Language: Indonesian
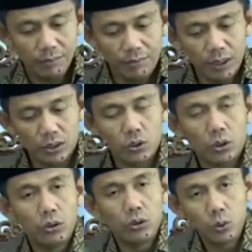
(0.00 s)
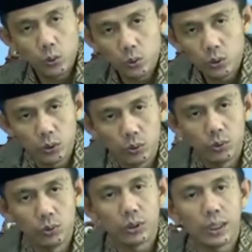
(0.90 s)
fasallu
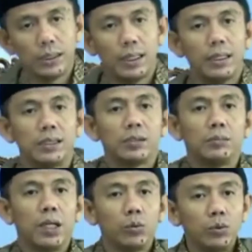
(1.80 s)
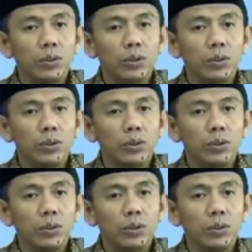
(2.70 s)
julusan ajmaun.